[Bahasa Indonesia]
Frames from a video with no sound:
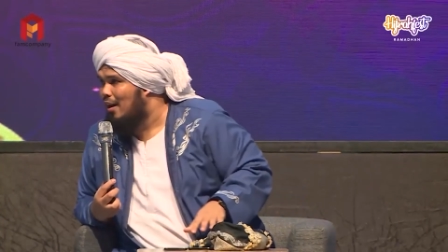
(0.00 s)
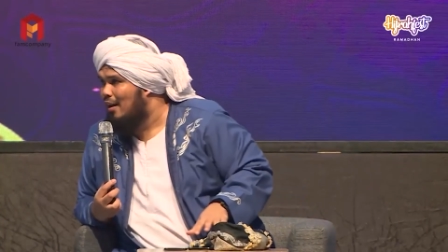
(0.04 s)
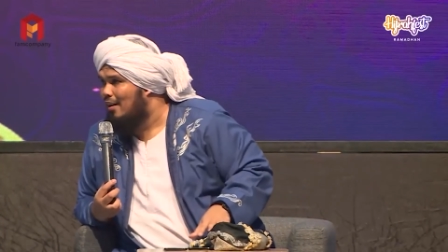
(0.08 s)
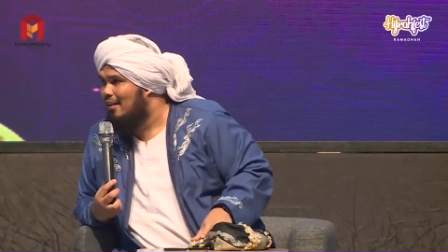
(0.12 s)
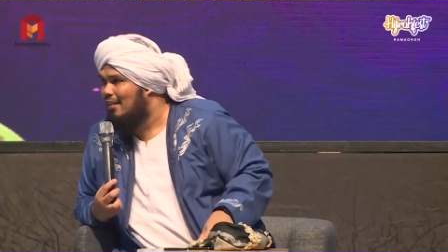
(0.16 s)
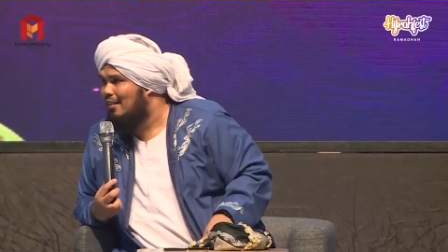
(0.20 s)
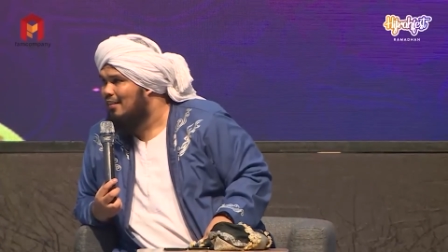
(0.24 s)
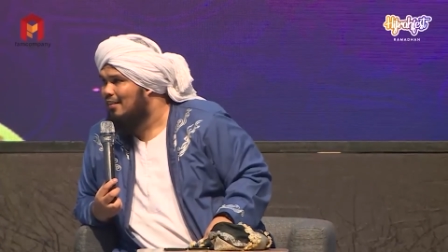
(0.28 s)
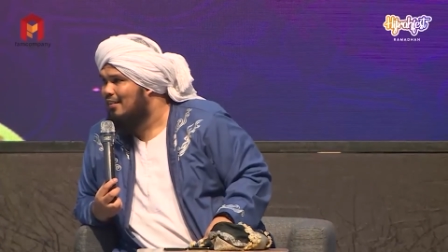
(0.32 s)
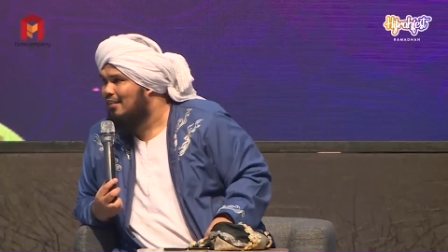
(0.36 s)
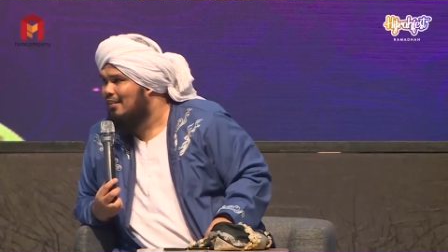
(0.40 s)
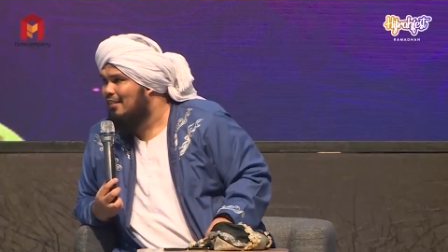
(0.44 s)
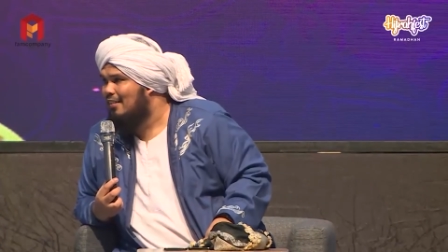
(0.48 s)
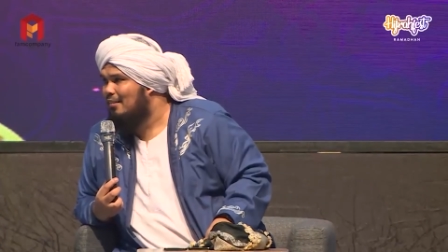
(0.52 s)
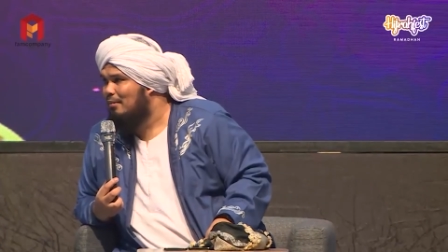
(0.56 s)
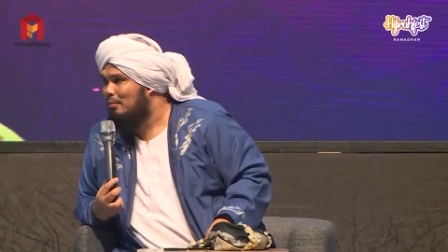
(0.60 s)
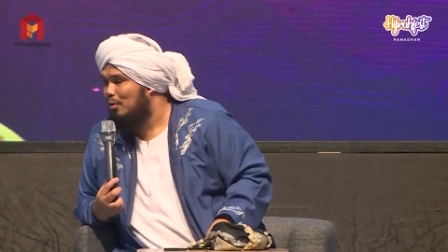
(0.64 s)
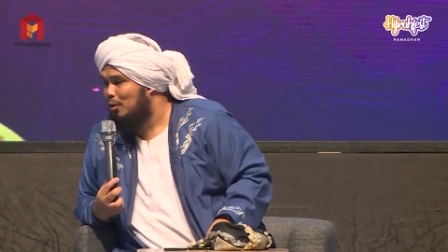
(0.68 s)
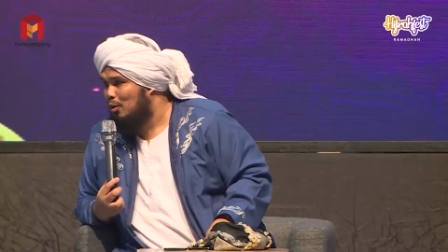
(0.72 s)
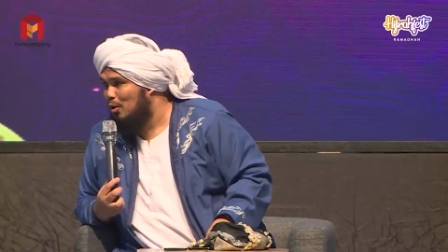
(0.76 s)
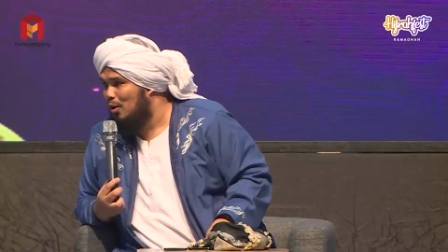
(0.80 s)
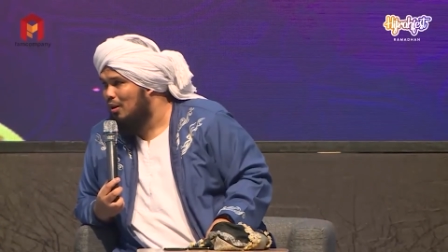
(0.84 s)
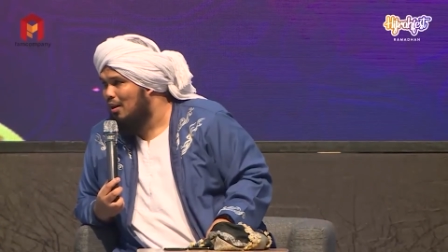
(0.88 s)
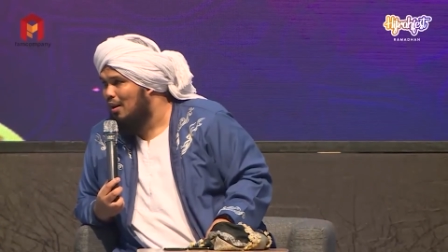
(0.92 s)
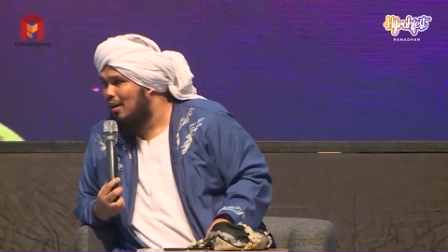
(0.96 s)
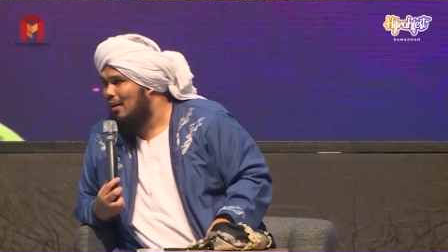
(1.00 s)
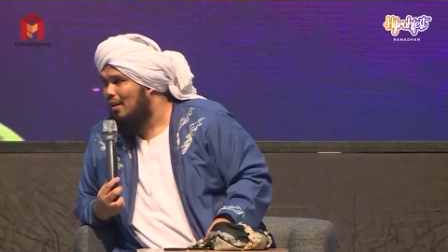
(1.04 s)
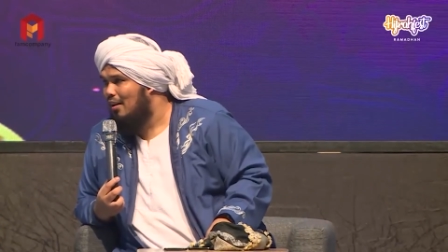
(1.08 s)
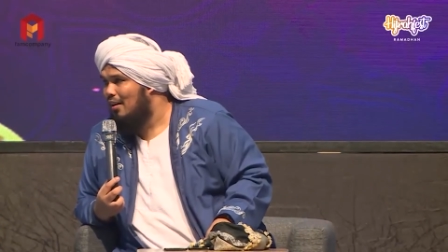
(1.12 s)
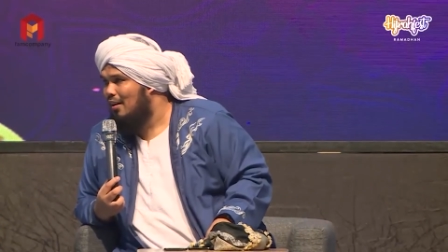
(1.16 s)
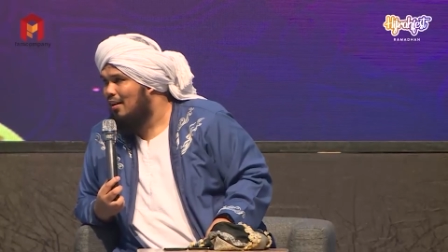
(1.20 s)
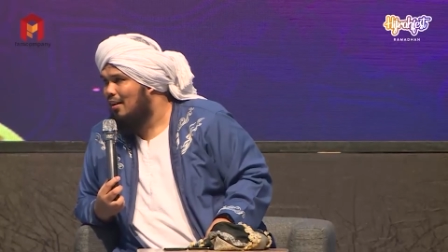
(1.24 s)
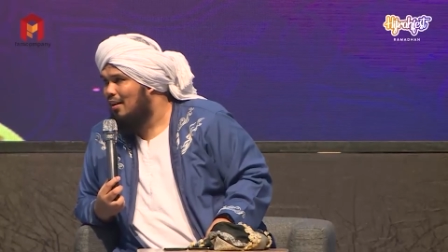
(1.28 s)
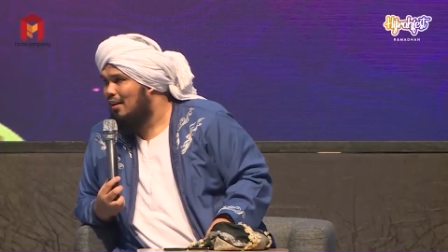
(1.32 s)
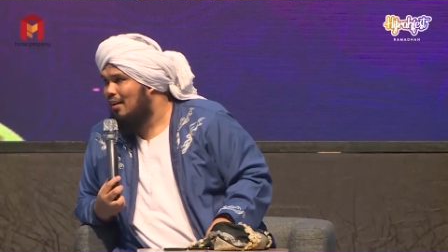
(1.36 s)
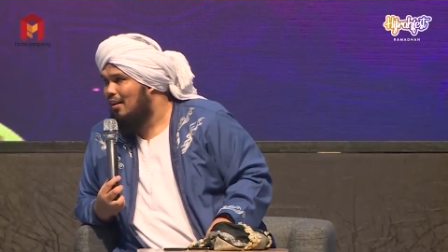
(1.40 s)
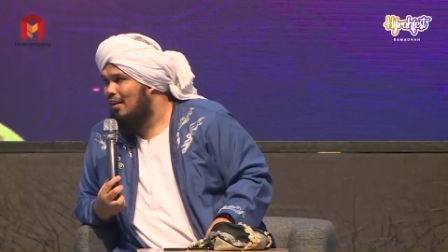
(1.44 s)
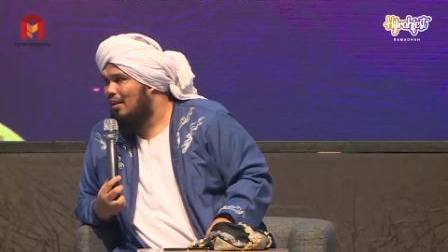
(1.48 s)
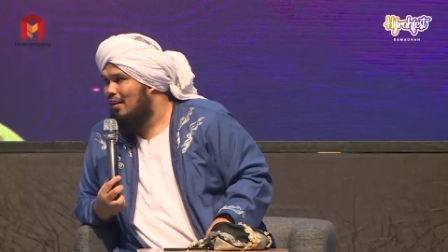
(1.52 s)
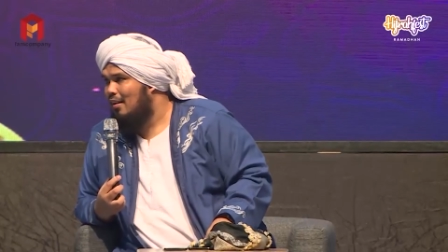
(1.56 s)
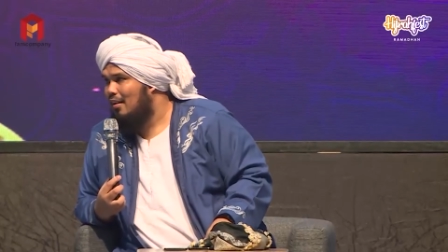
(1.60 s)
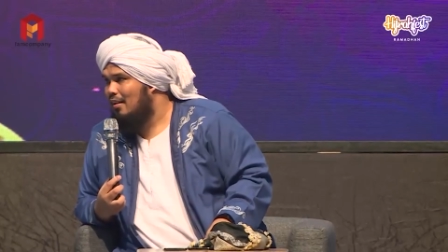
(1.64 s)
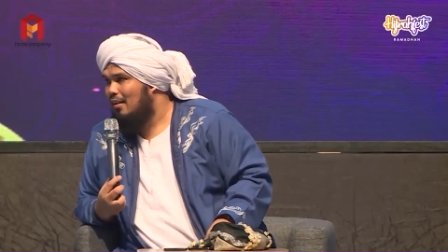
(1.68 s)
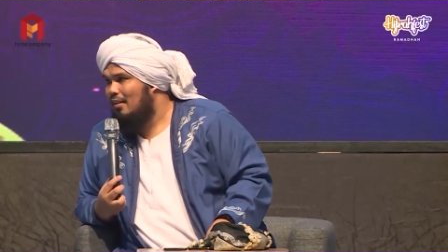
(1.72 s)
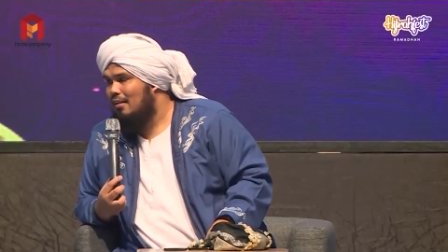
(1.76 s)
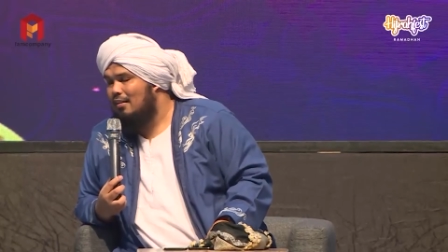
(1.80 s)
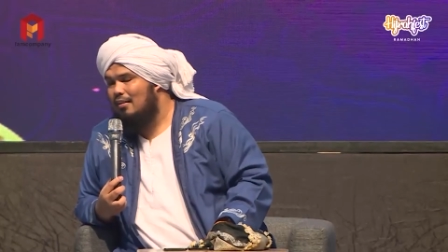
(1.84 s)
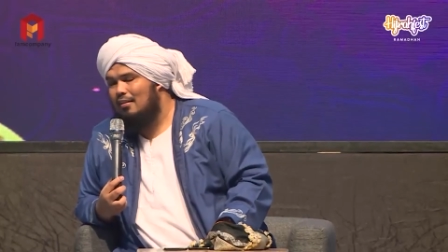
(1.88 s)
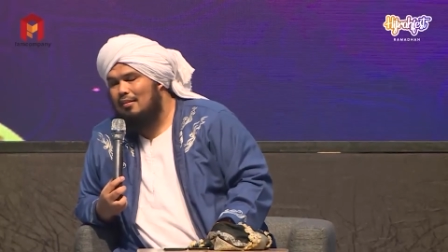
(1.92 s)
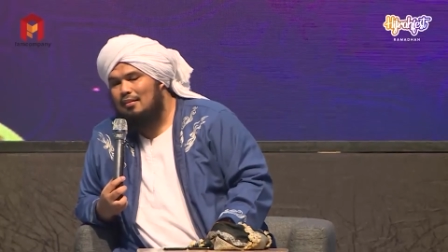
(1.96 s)
ada. Betul nggak?
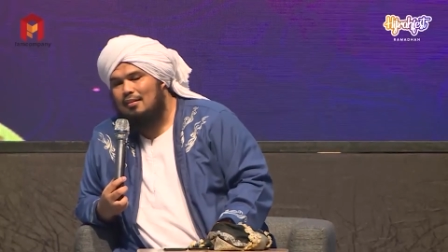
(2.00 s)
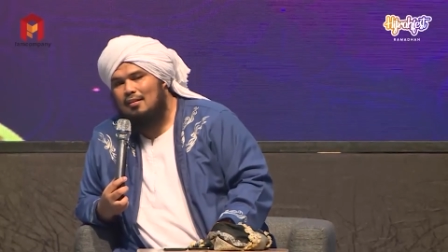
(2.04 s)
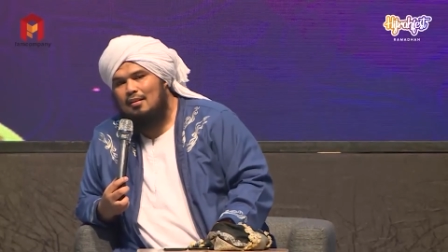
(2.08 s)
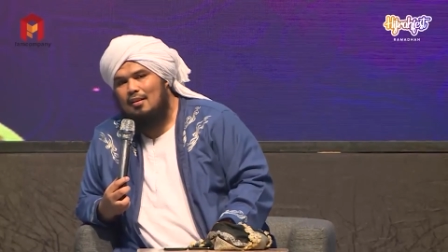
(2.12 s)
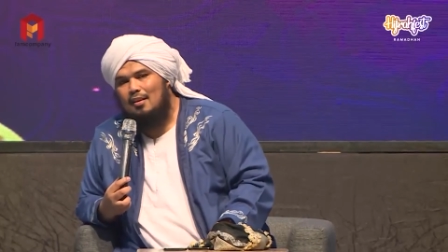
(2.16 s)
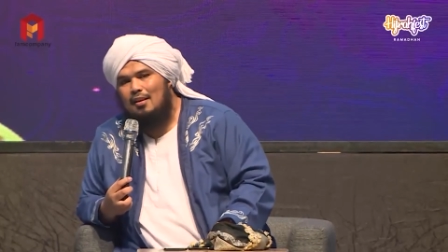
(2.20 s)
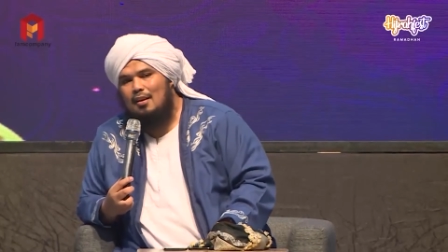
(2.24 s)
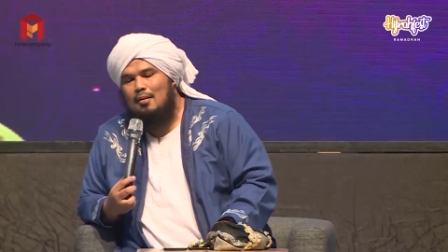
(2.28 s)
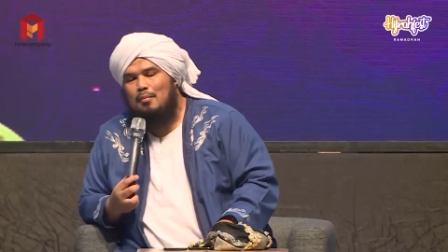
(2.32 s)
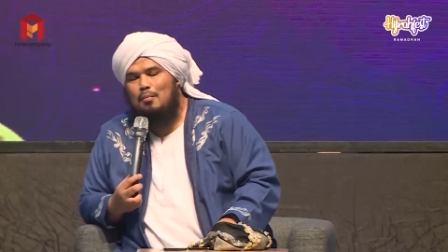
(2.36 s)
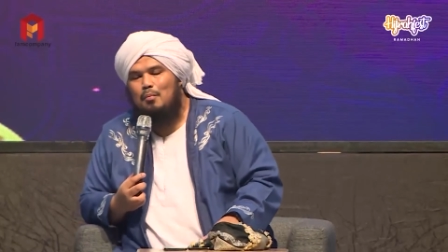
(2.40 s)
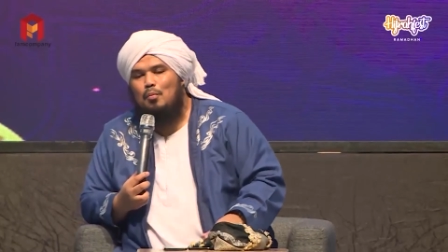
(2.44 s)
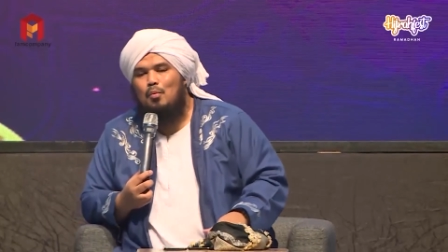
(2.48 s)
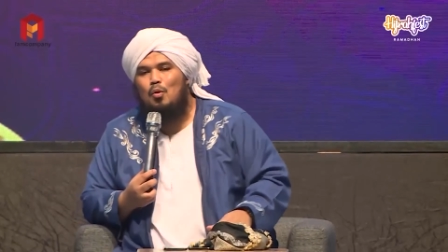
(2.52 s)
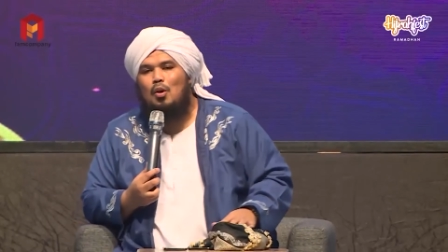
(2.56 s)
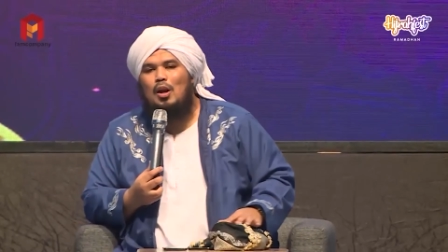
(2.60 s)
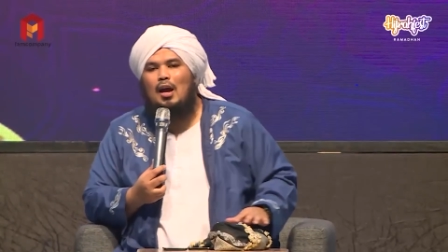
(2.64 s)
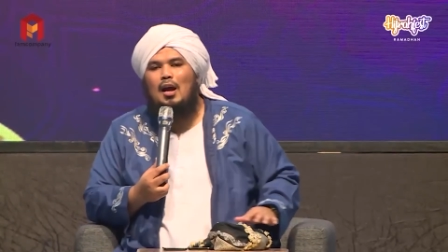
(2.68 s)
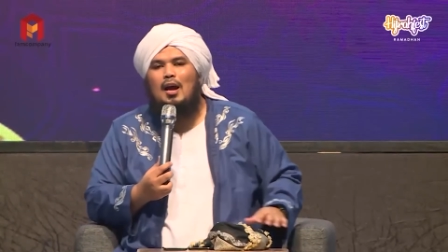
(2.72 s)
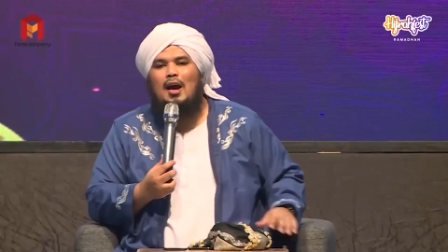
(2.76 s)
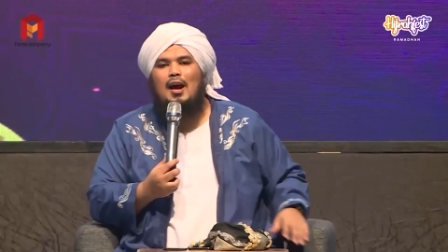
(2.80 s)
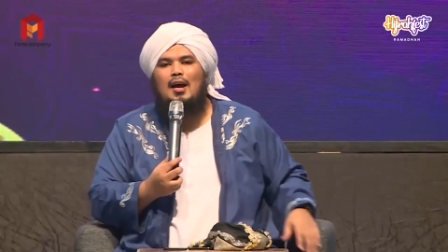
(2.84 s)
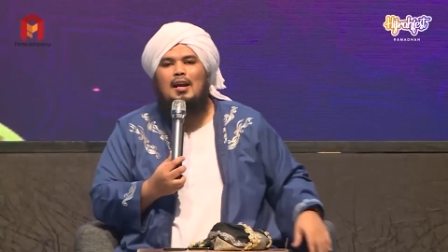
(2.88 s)
Mulai